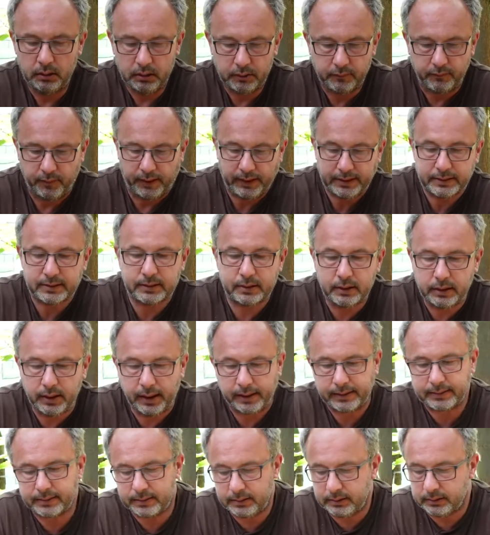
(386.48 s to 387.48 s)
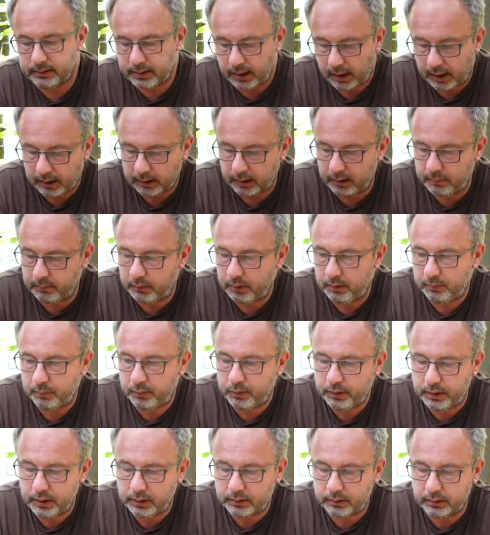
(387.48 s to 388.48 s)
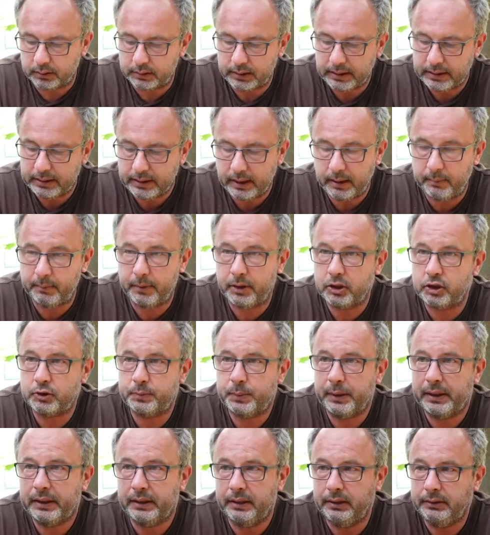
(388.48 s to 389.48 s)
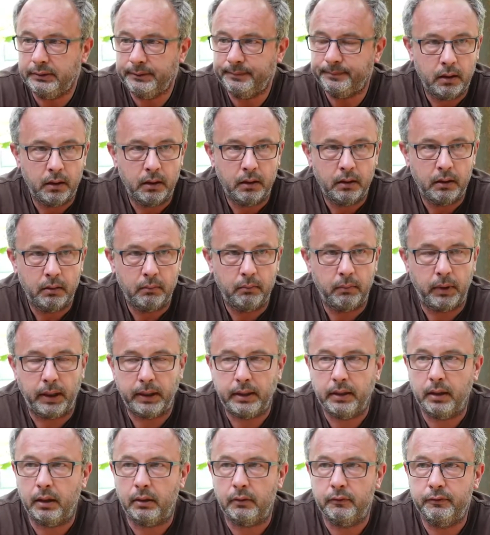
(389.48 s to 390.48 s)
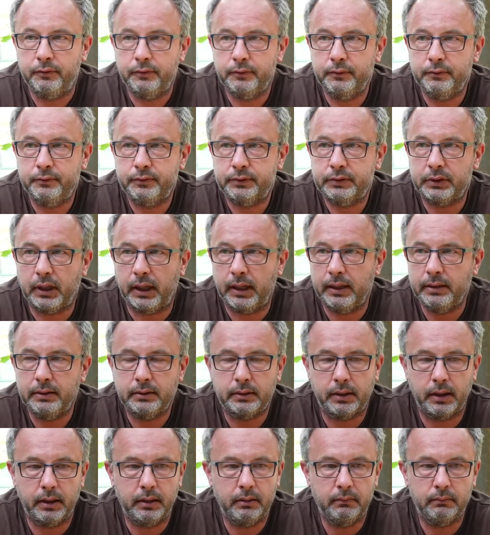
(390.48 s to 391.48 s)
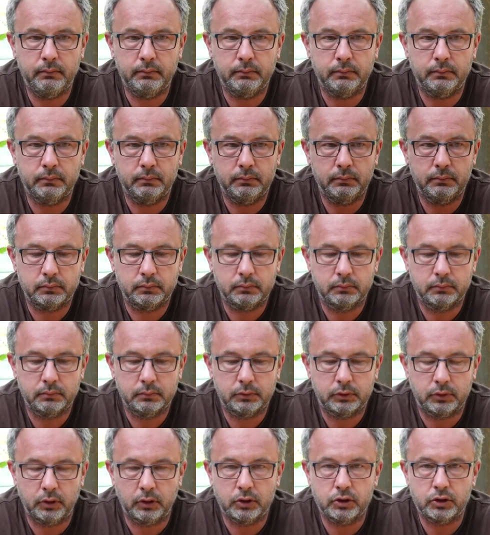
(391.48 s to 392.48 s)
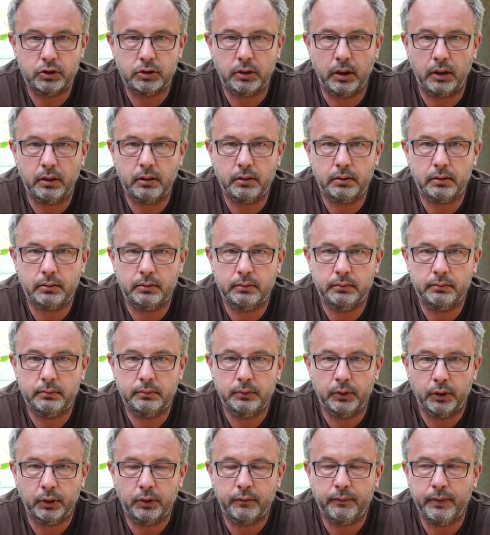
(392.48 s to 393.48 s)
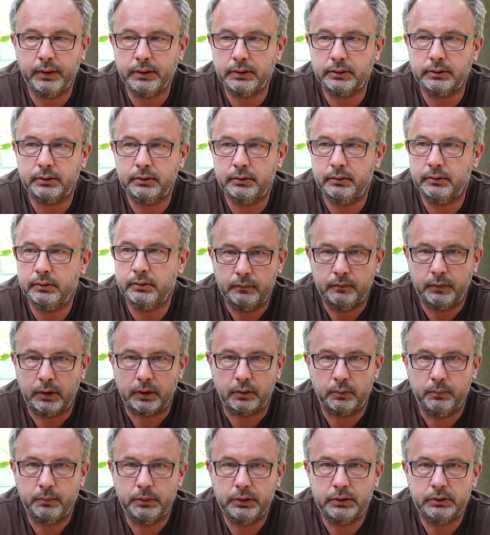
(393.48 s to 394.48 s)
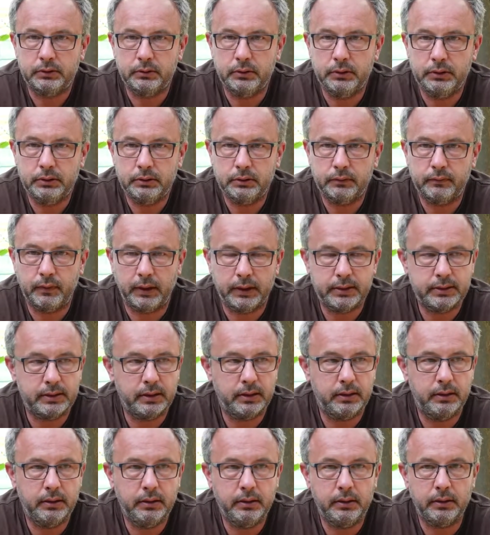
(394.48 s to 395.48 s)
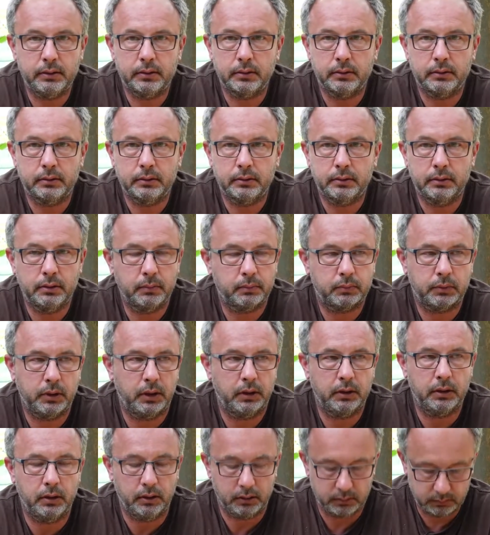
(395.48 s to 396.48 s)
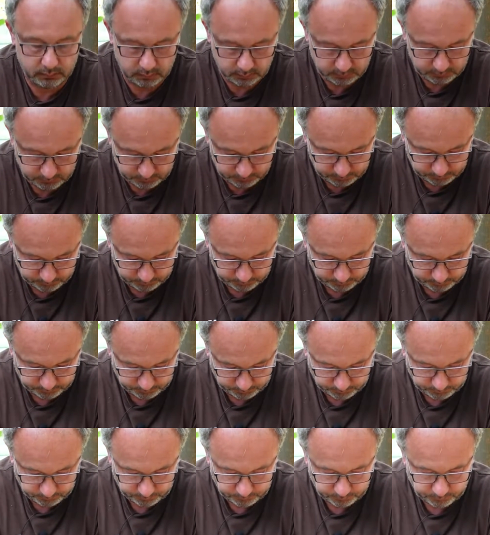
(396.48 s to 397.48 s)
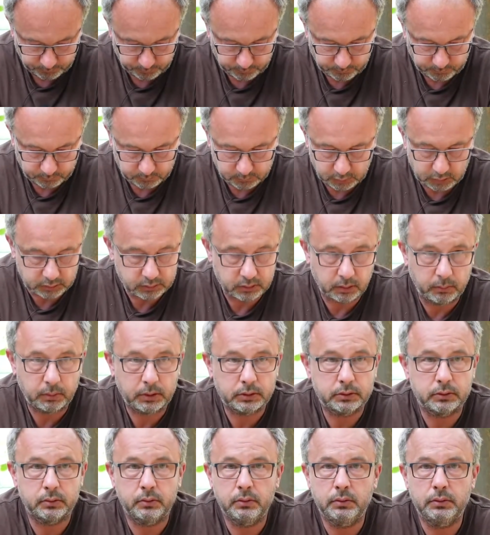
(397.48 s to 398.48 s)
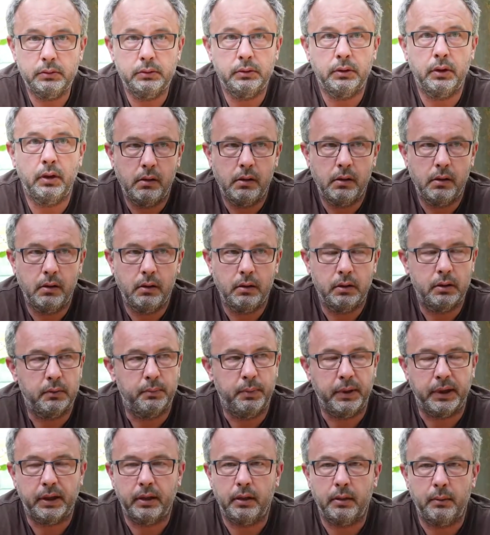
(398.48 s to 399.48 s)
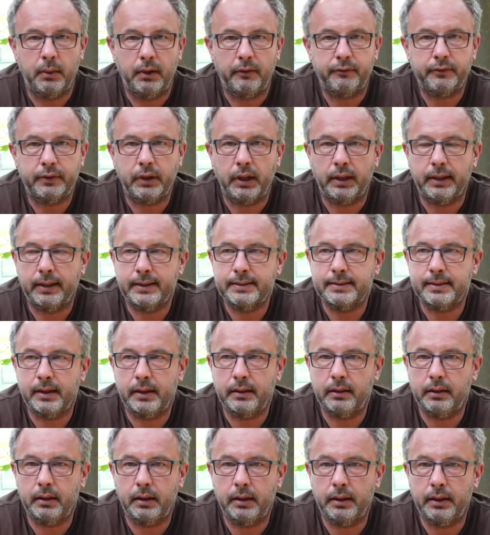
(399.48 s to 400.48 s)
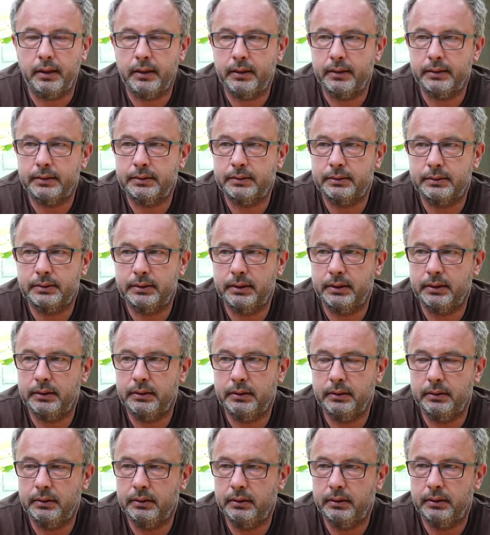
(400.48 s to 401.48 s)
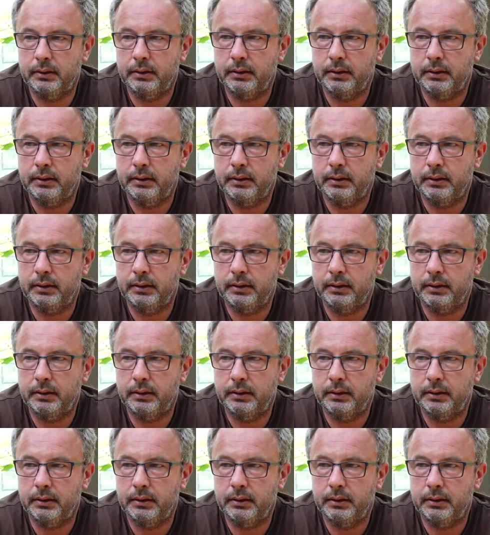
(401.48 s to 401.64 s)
Ich werde jetzt die nächsten Tage mal munter durch die Themen springen. Meine Aufrufzahlen gehen konstant rückwärts. Warum das so ist, weiß ich nicht. Ich habe keine Ahnung. Ist aber so. Ich möchte aber auf der anderen Seite auch nicht das, den